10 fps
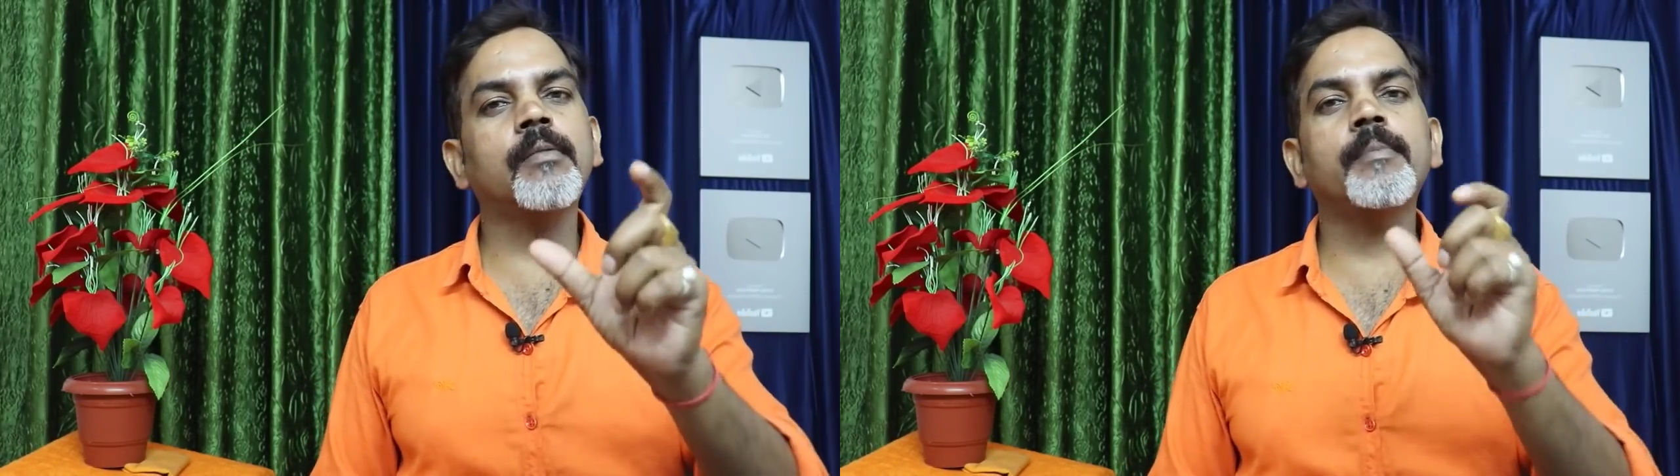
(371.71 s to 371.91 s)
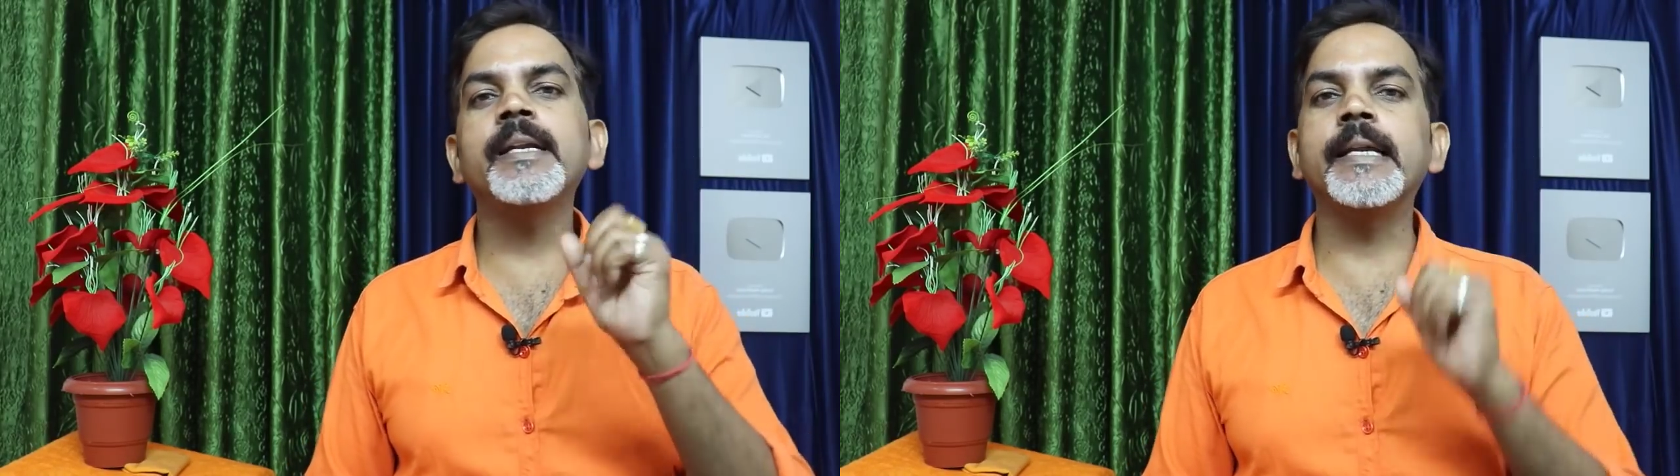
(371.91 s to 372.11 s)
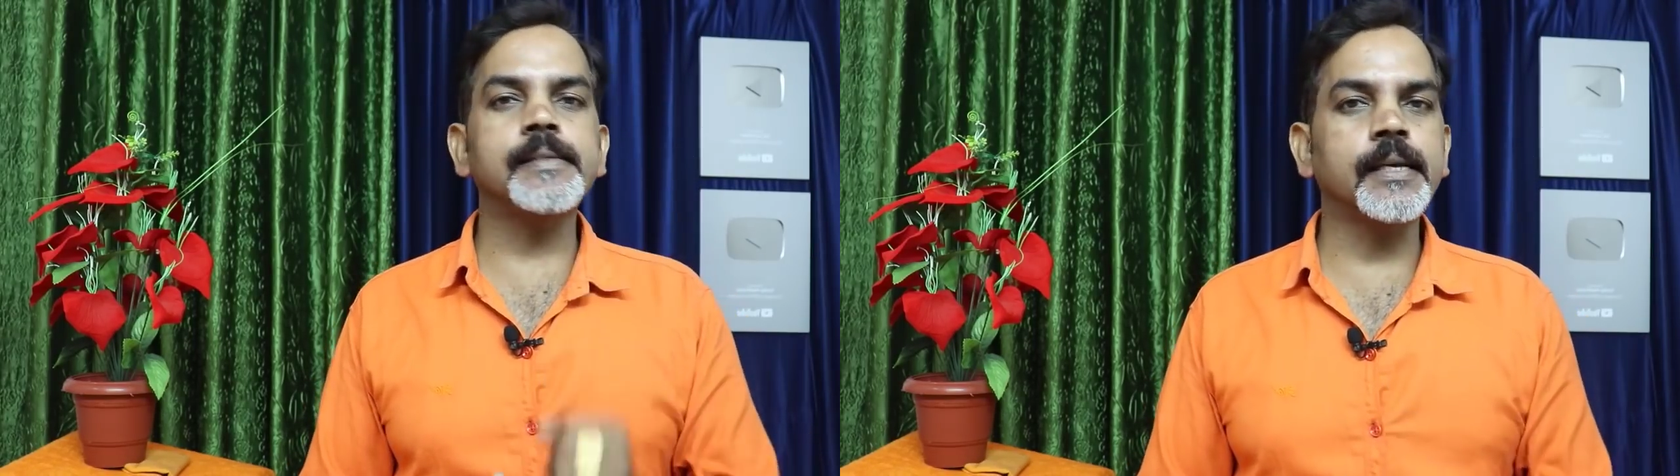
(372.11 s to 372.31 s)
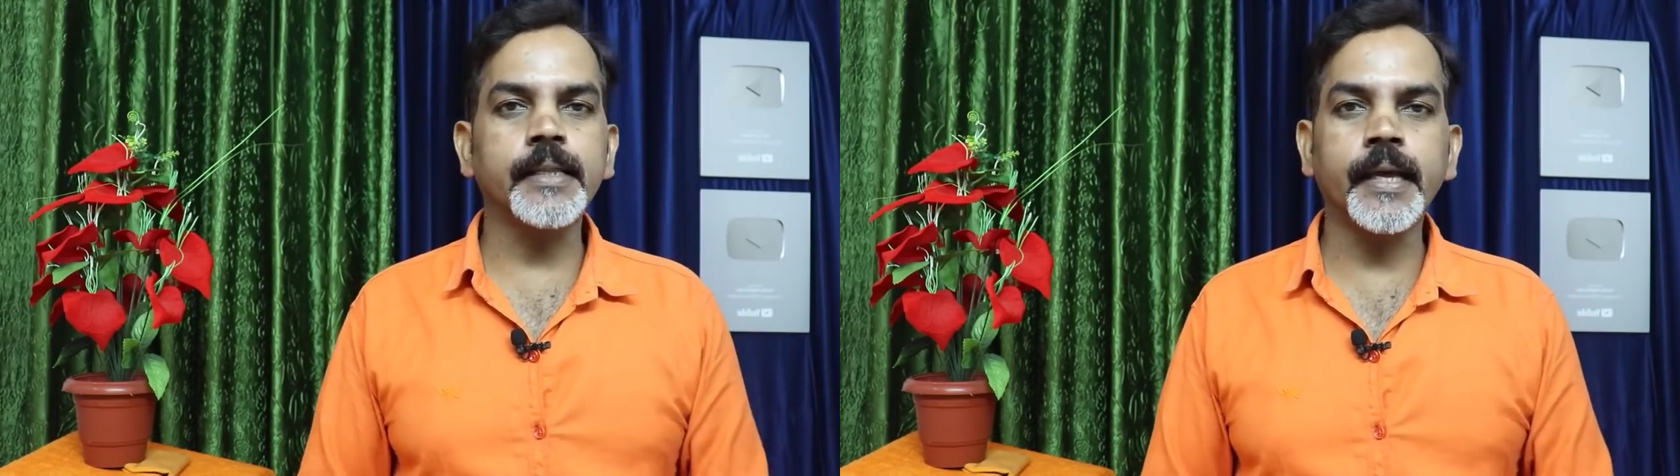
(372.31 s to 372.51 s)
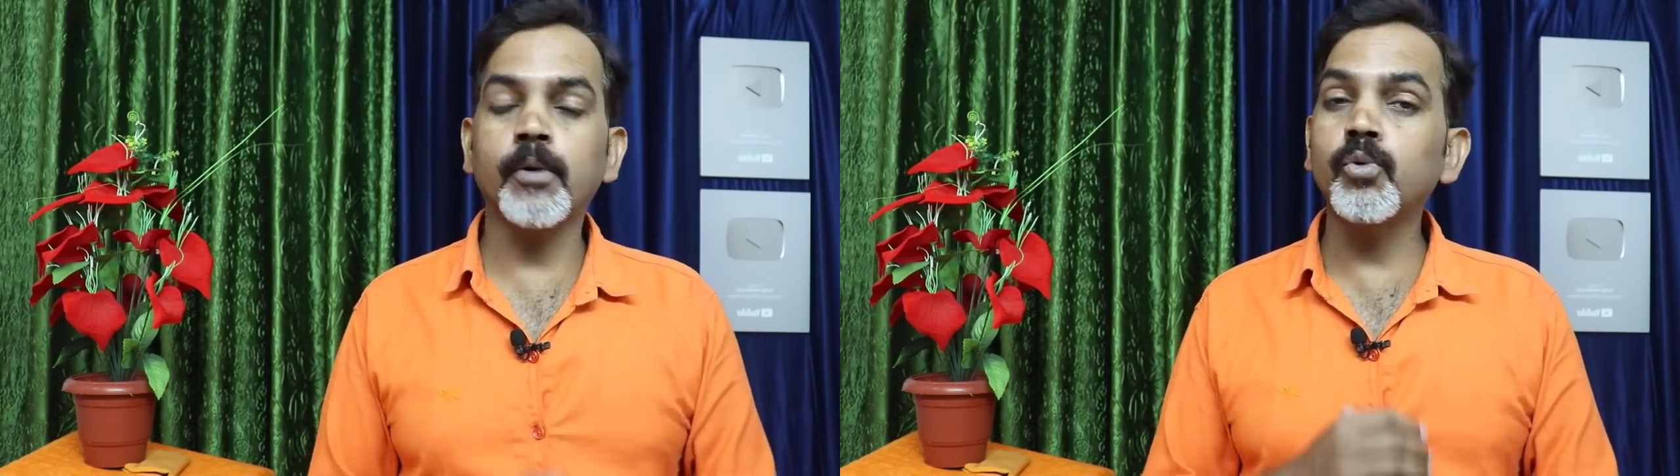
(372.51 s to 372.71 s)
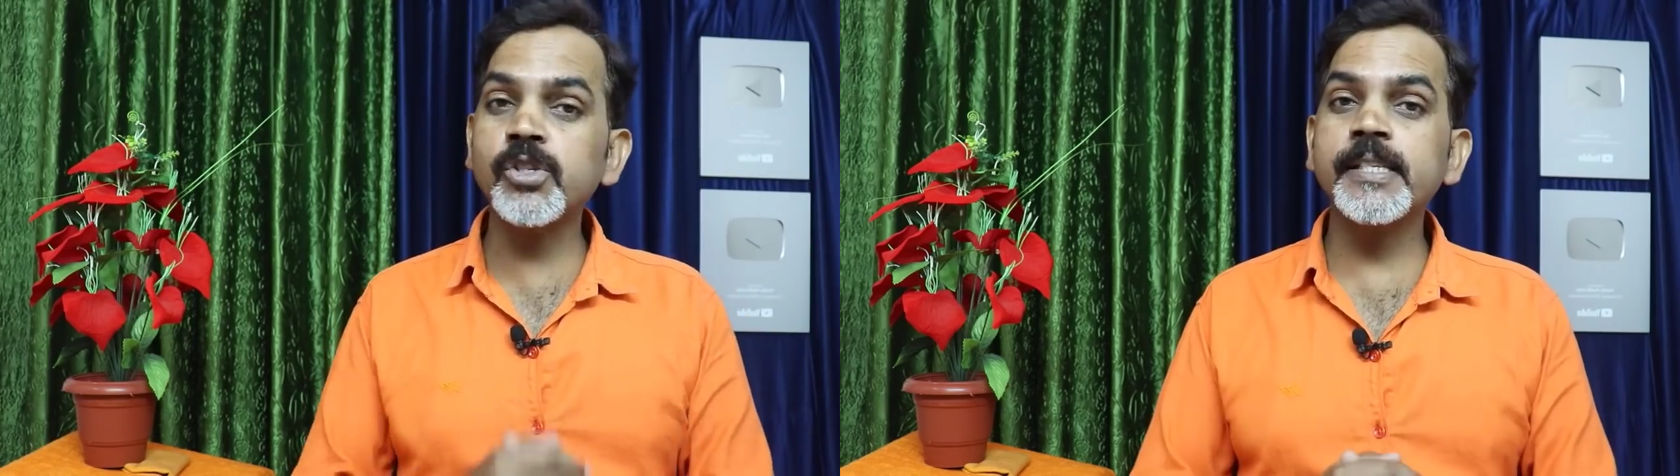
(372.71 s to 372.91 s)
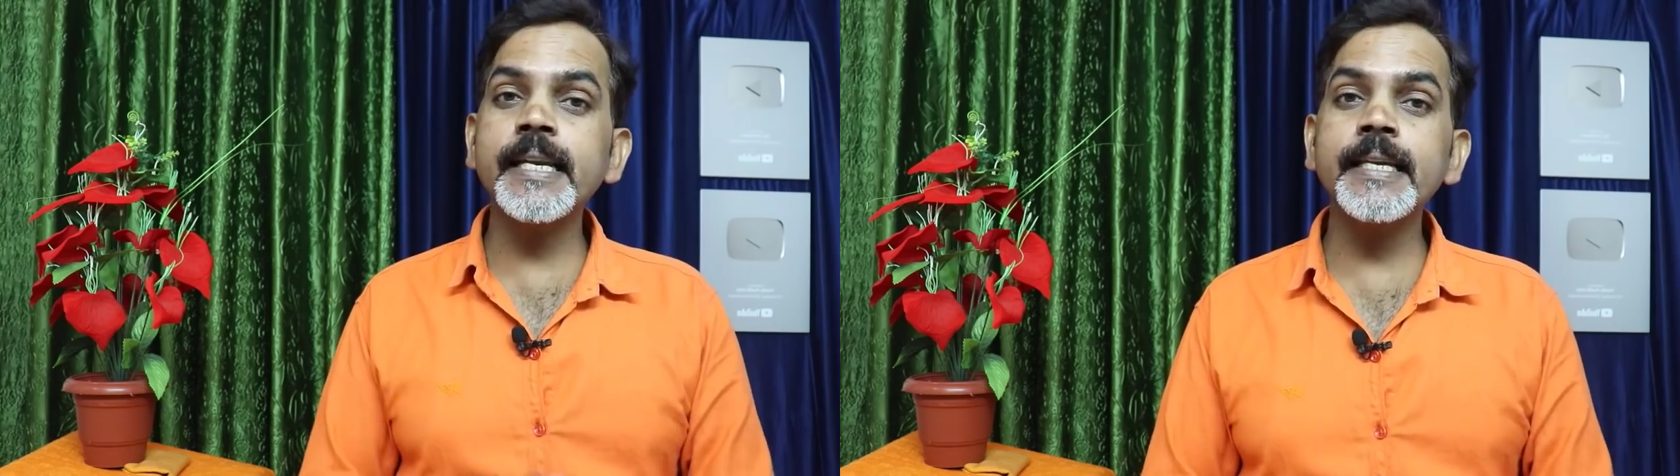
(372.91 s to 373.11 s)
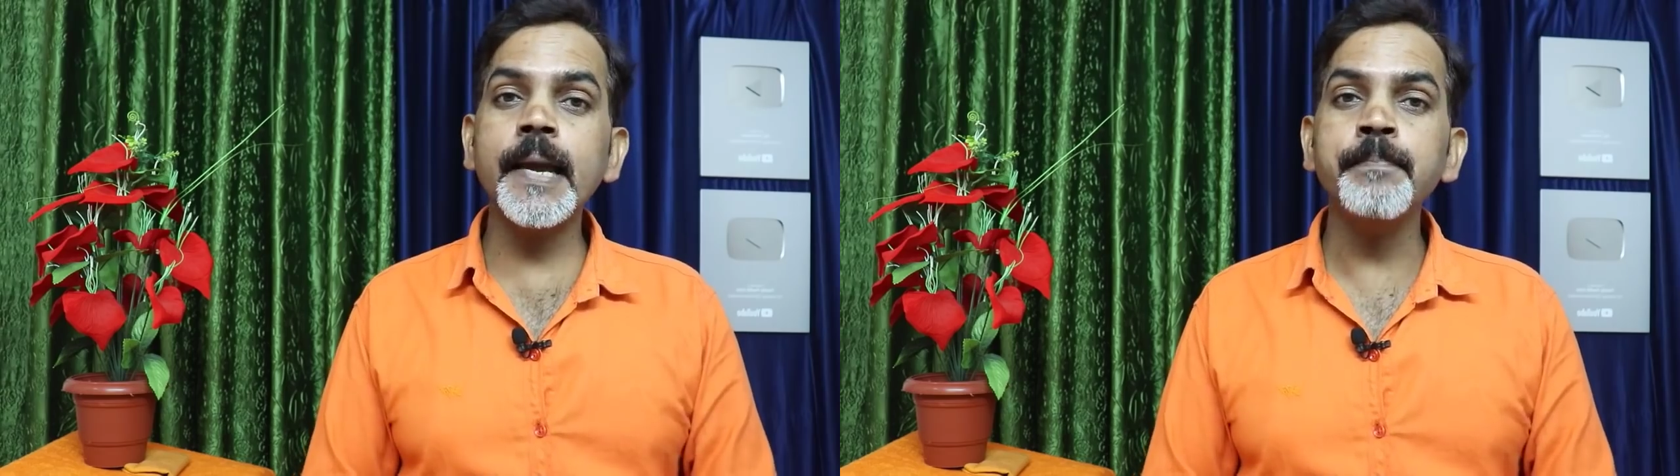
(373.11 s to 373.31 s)
दवा भी ले सकते हैं
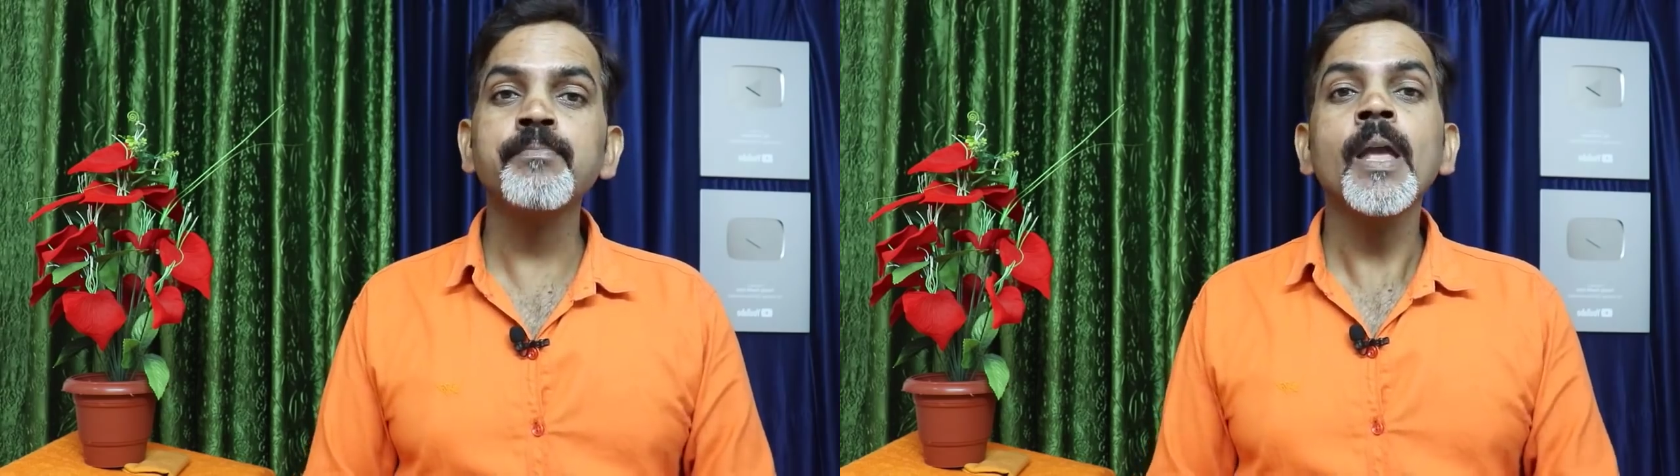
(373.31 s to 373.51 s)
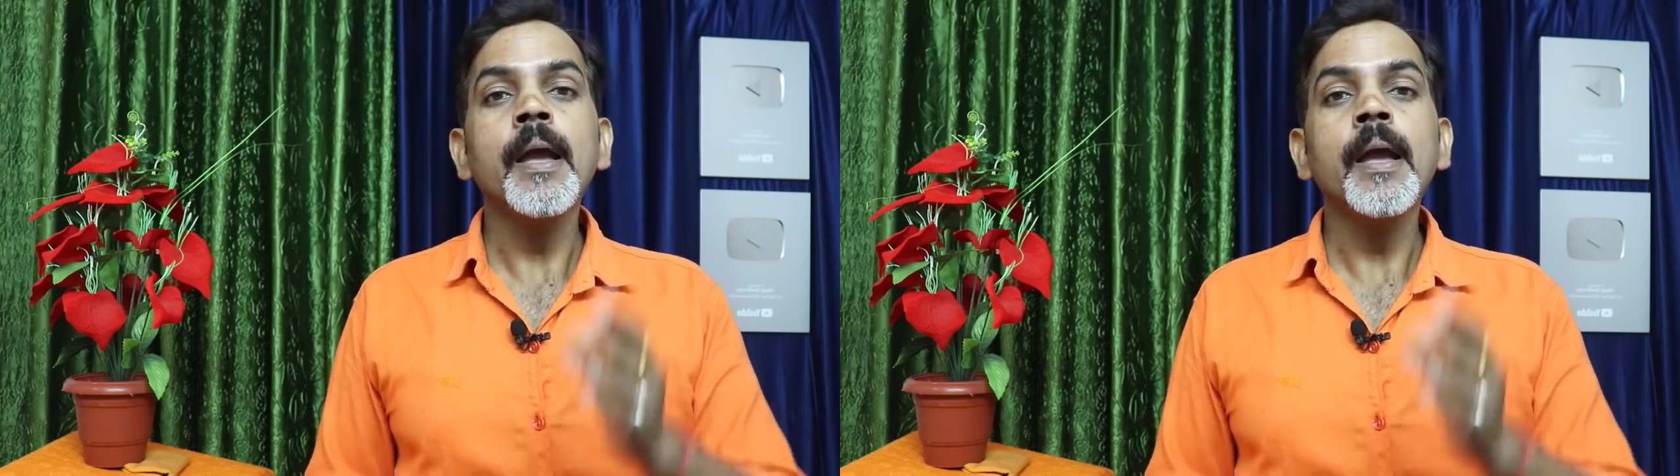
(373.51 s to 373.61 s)
उसके लिए